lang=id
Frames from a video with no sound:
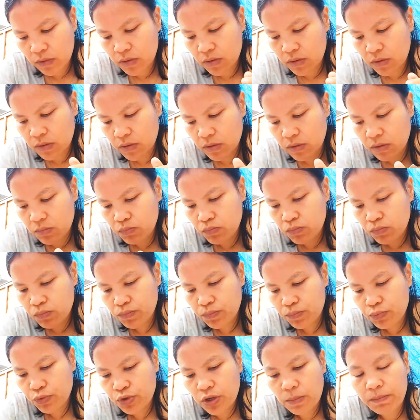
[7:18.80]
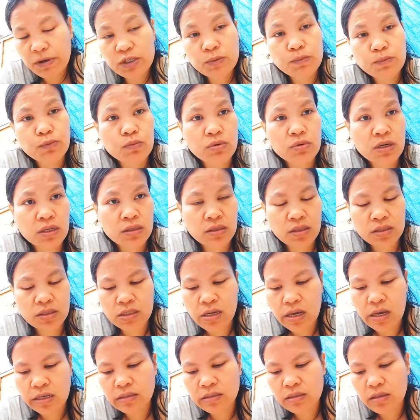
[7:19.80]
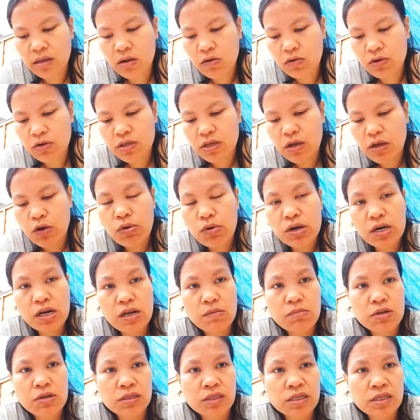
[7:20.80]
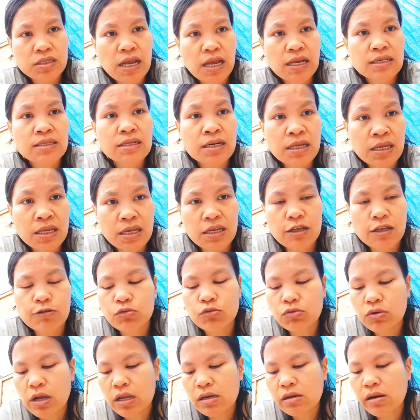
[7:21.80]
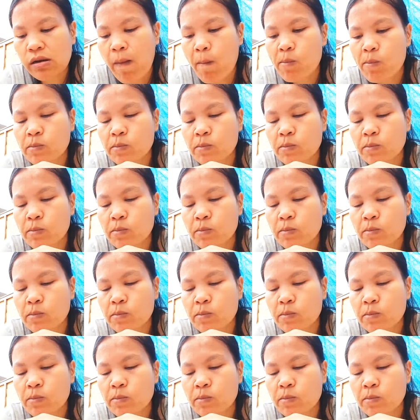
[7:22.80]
uh, punya paspor British guys kalau dia warga British asli itu kan